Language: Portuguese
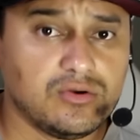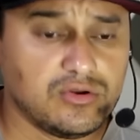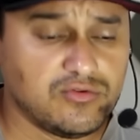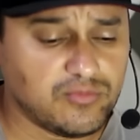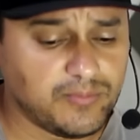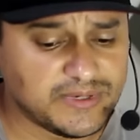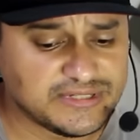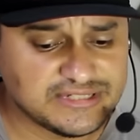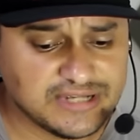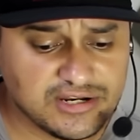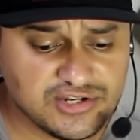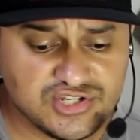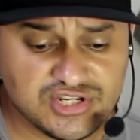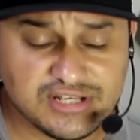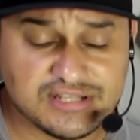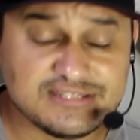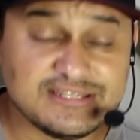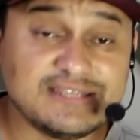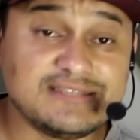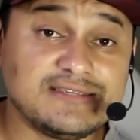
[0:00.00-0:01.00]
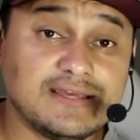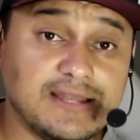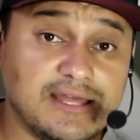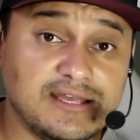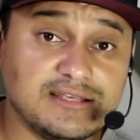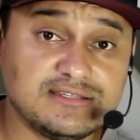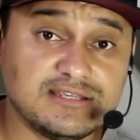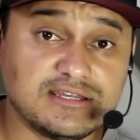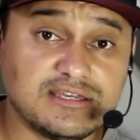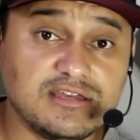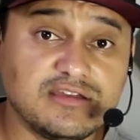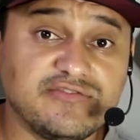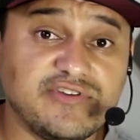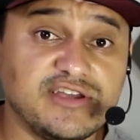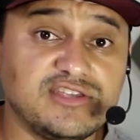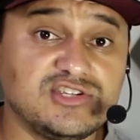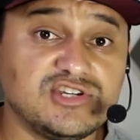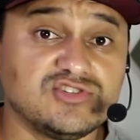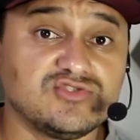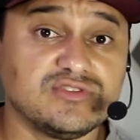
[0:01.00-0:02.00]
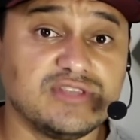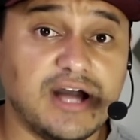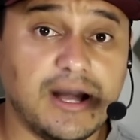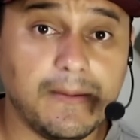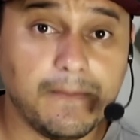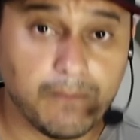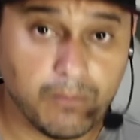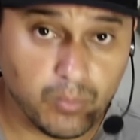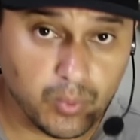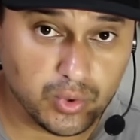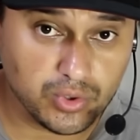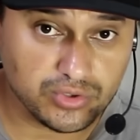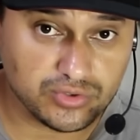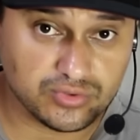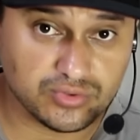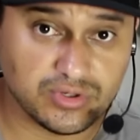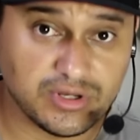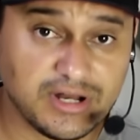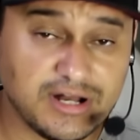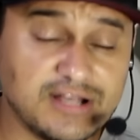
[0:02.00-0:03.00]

Vou passar dicas excelentes aqui que vai te ajudar muito.